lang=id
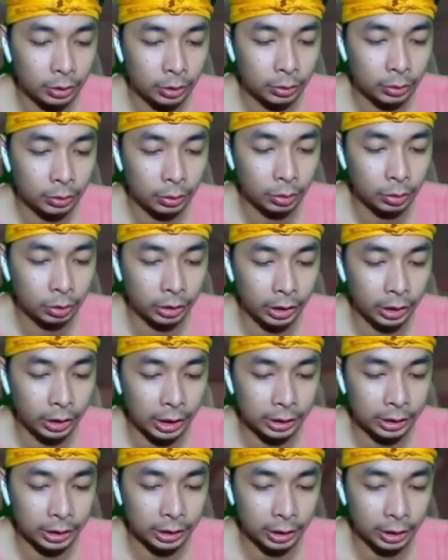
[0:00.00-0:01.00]
oh tinggal
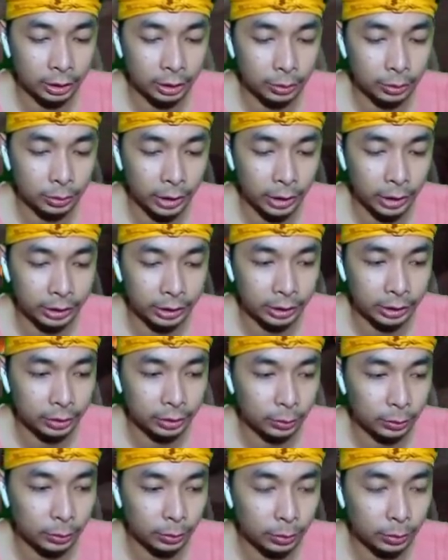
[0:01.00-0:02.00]
sedikit tuh guys
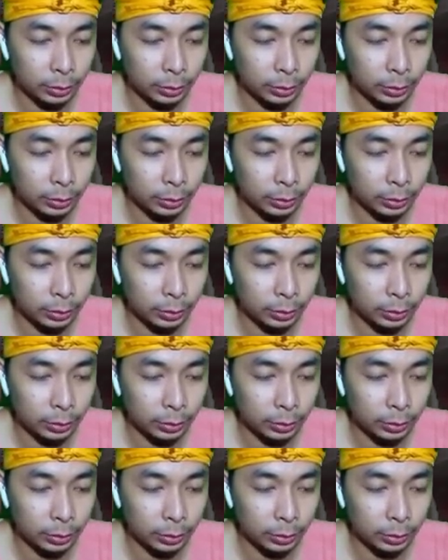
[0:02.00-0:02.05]
uh